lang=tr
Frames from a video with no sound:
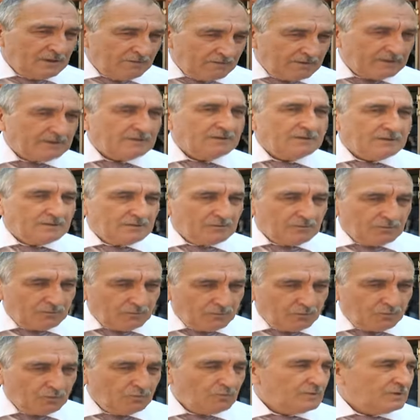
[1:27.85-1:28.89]
Evet,
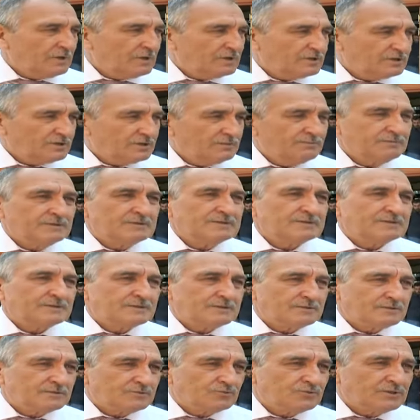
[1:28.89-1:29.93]

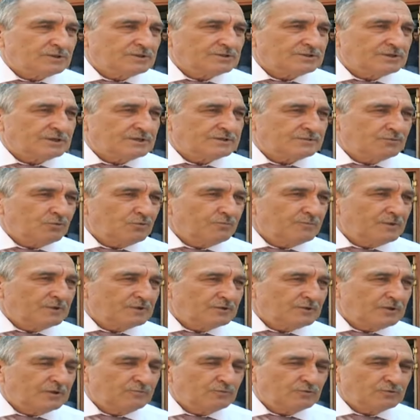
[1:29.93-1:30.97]
geçtiğimiz süreç içerisinde
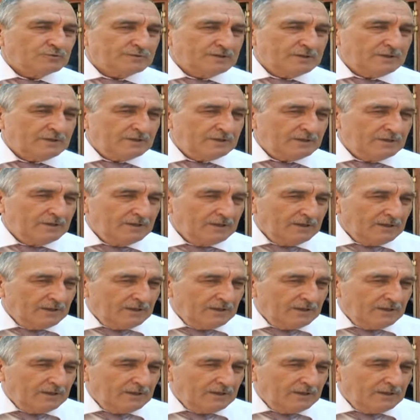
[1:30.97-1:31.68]
15 Temmuz'da